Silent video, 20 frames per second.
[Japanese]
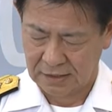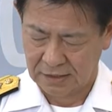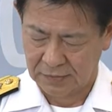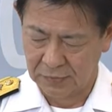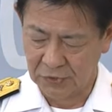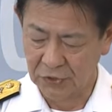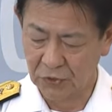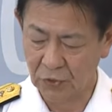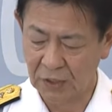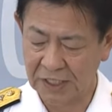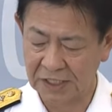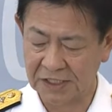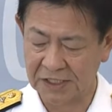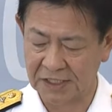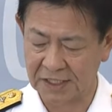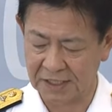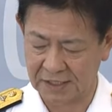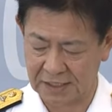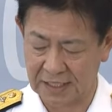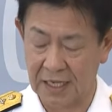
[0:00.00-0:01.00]
見逃し
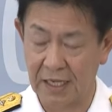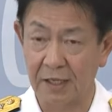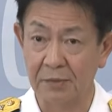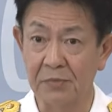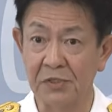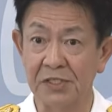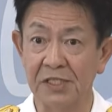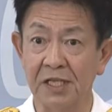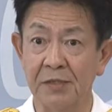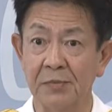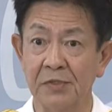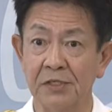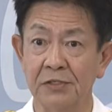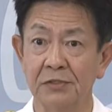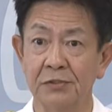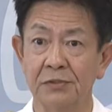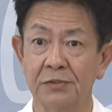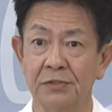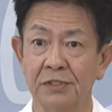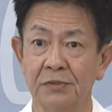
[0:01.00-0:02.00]
ていた見て見
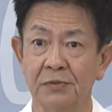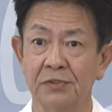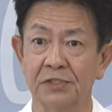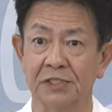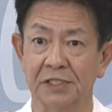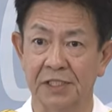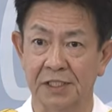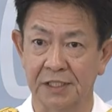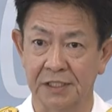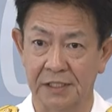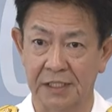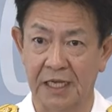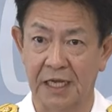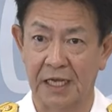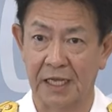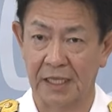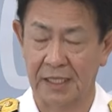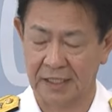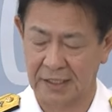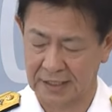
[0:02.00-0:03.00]
ぬふりをしていた
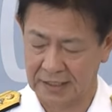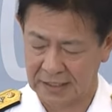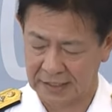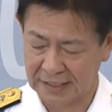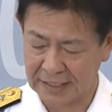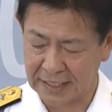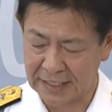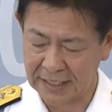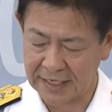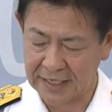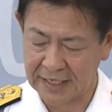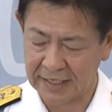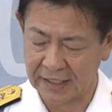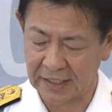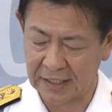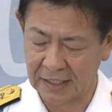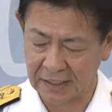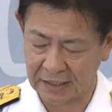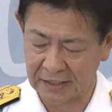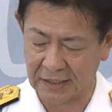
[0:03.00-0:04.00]
慣れ合い
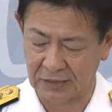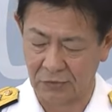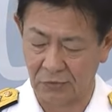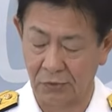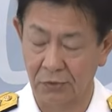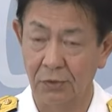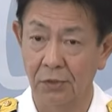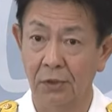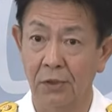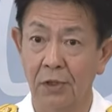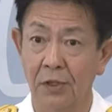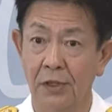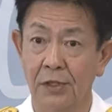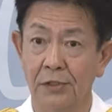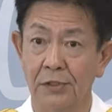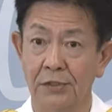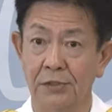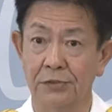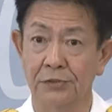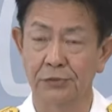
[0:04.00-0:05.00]
があったと
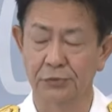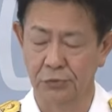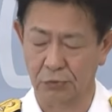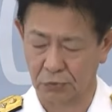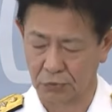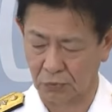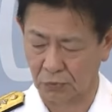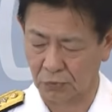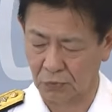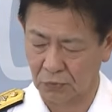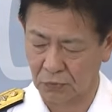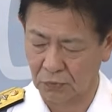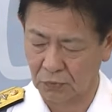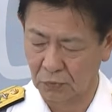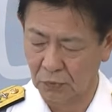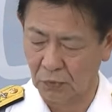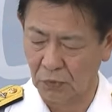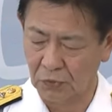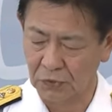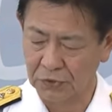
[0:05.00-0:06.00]
いうこと
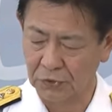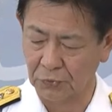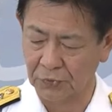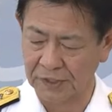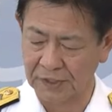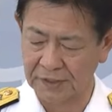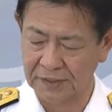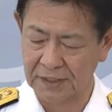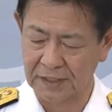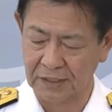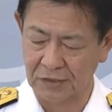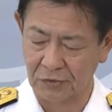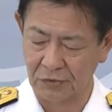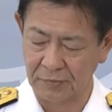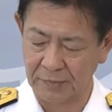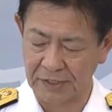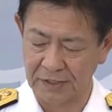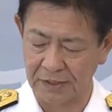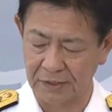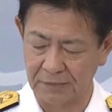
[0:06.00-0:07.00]
を表現されており
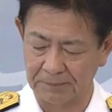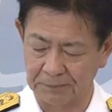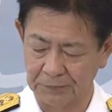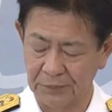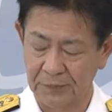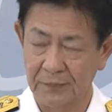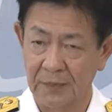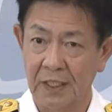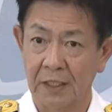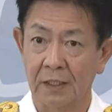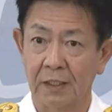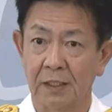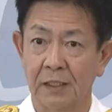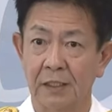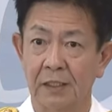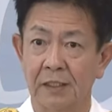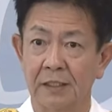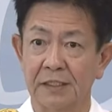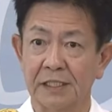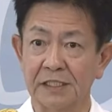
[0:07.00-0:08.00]
ます
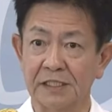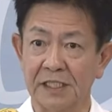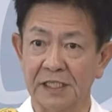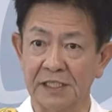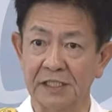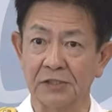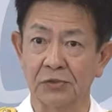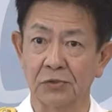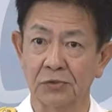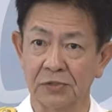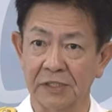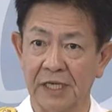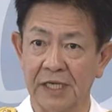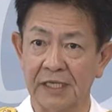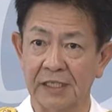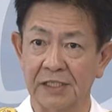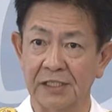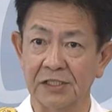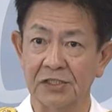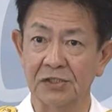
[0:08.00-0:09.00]
確かに今
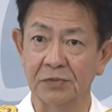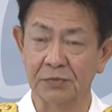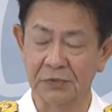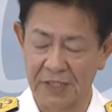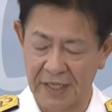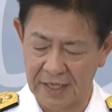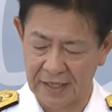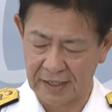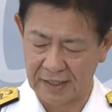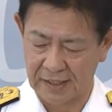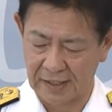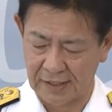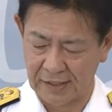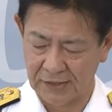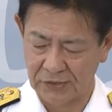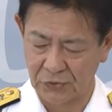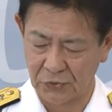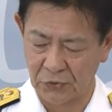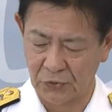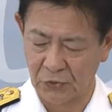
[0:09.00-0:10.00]
回一部で
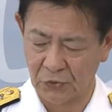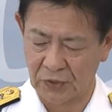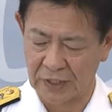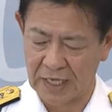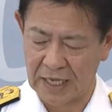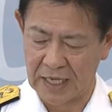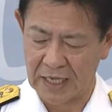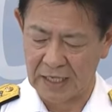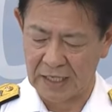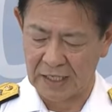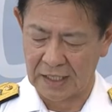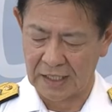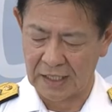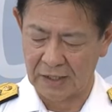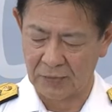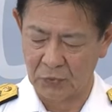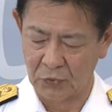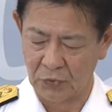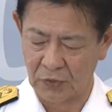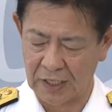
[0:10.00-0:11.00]
そのような
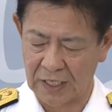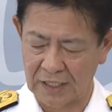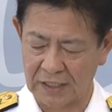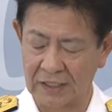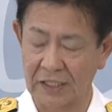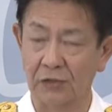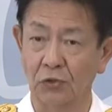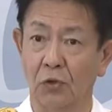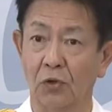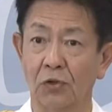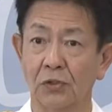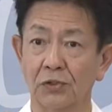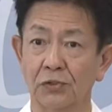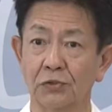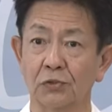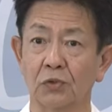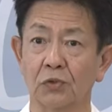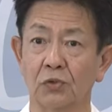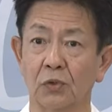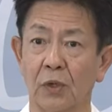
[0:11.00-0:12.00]
ものがあったと
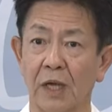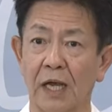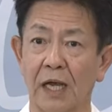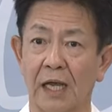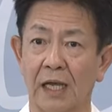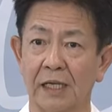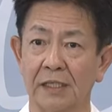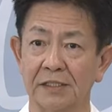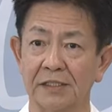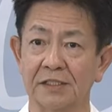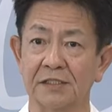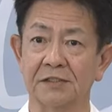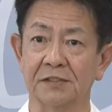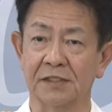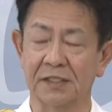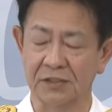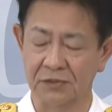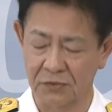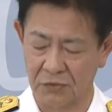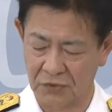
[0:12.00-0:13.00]
いうことは事実
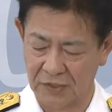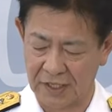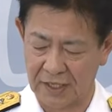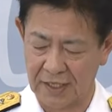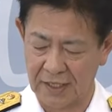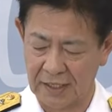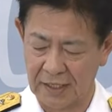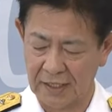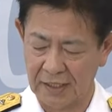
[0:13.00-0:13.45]
ですので、